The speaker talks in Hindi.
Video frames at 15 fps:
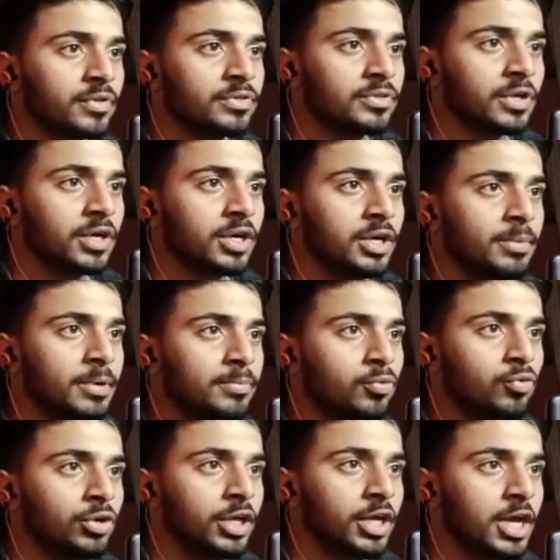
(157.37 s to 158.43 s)
तकरीबन
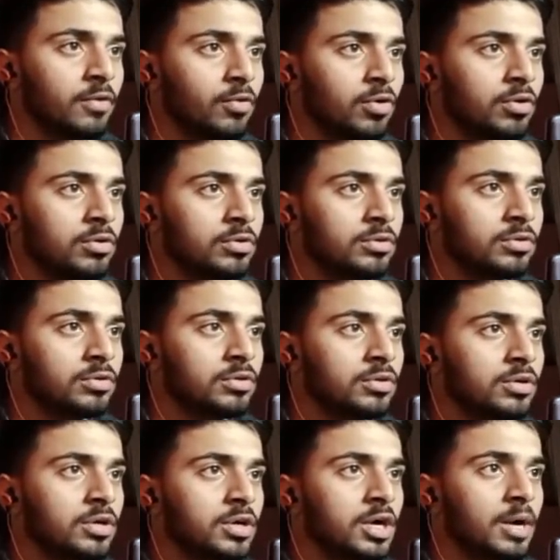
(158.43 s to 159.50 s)
फूट ही गया वो
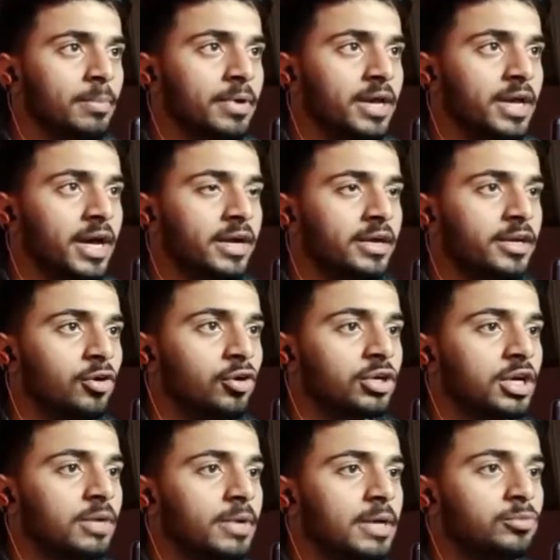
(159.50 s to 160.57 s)
अबे यार रीलोड
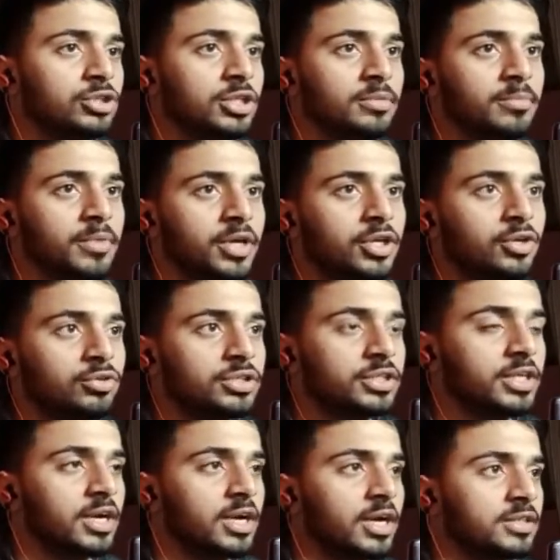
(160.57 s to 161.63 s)
कर भाई मुझे इन मक्खियों से
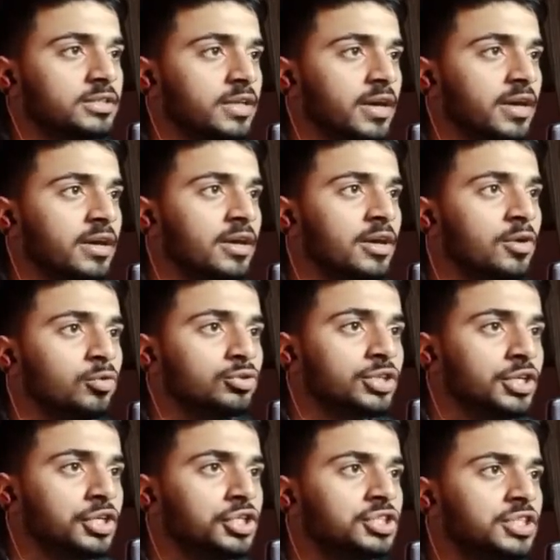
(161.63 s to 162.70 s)
डर लगता है
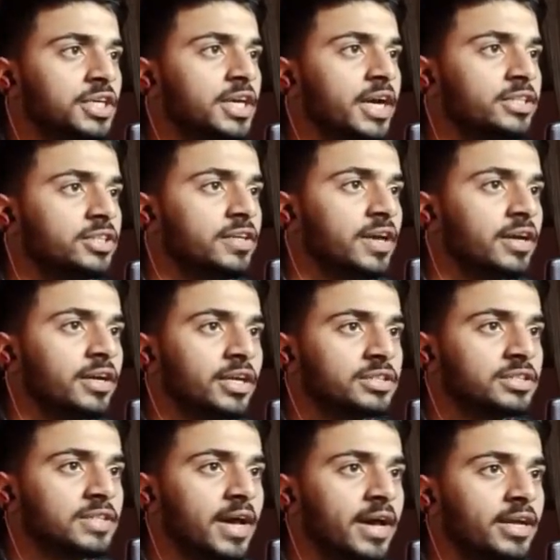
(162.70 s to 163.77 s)
उसके नीचे ही आई थिंक एक
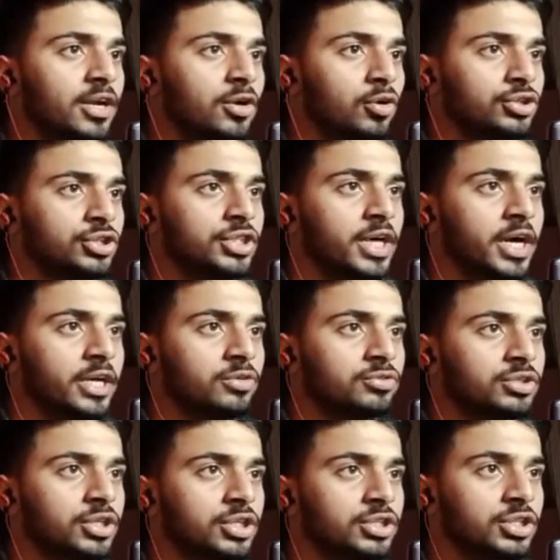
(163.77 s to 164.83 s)
रास्ता है ना रोशनी आ रही है
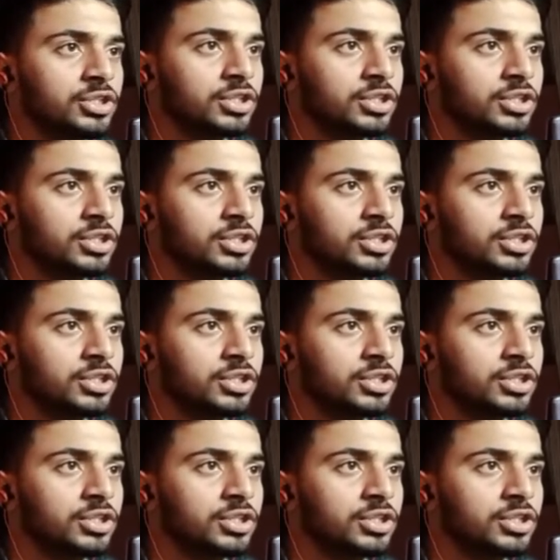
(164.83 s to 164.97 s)
उसके नीचे